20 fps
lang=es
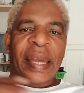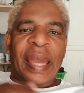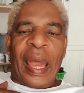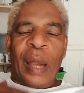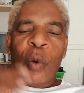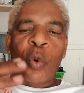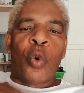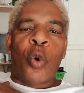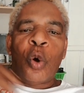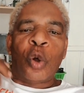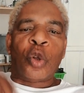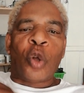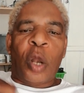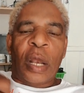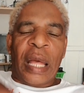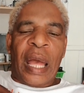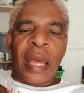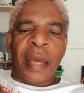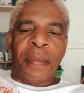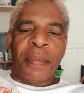que uno
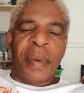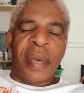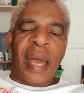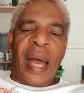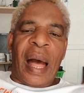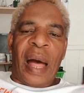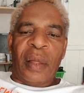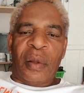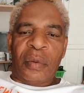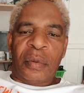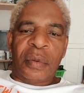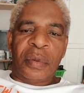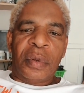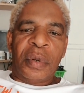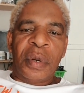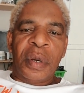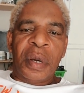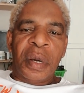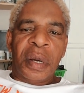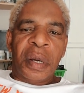le ha enviado.
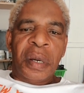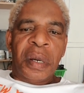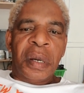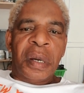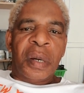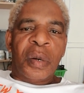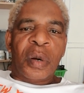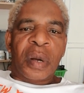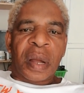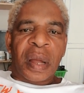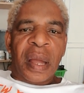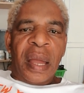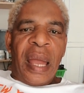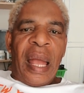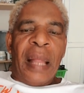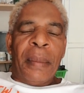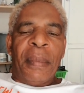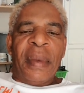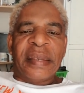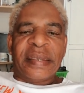
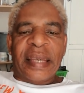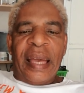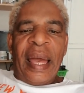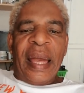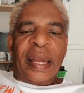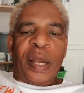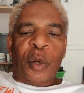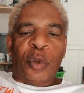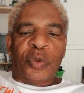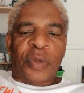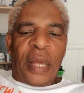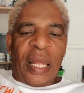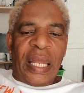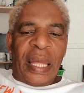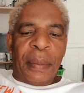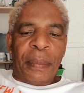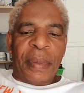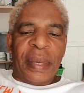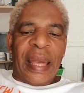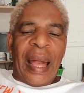El mensaje que usted le ha
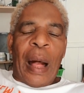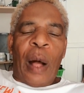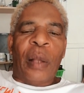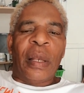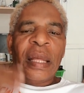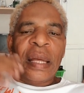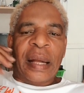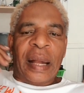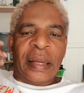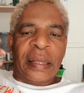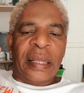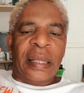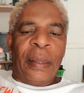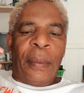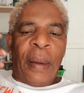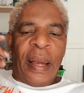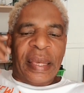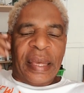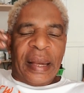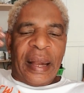enviado le,
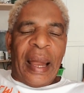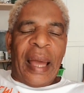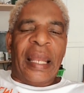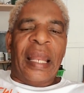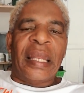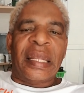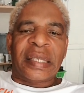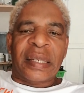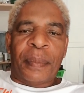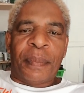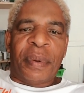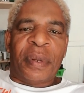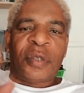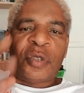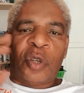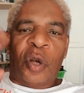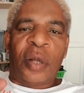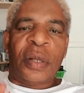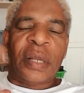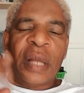va a llegar a esa
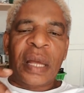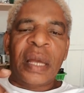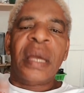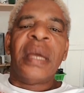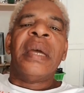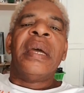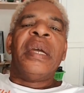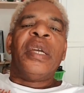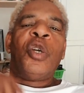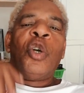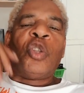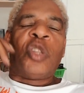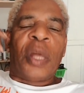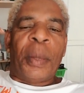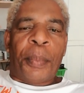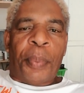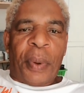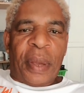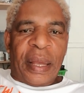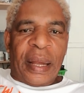persona y usted
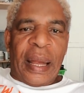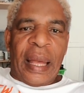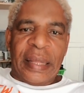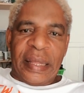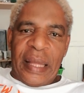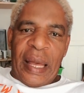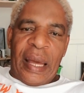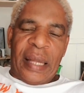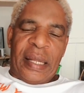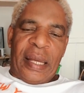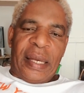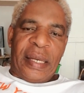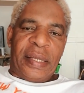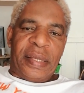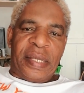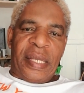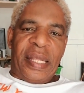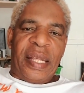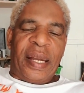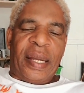puede ganar ahí.
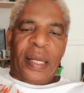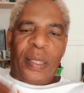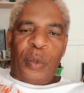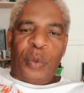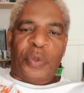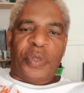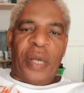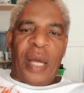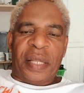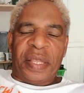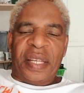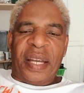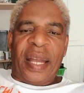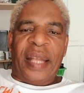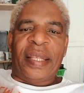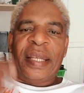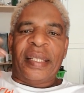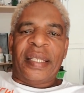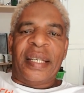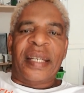Tiene que luchar, tiene que
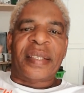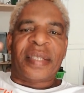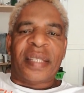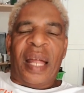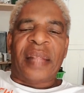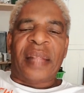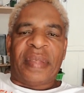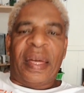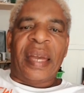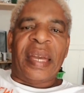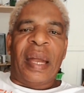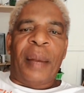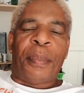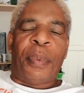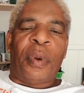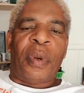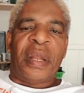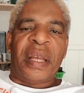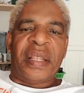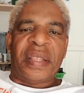tener estrategia
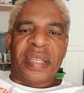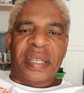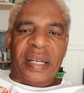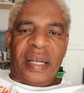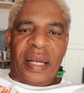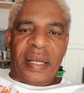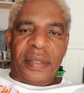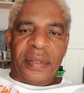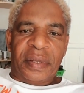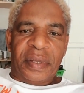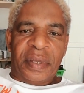política.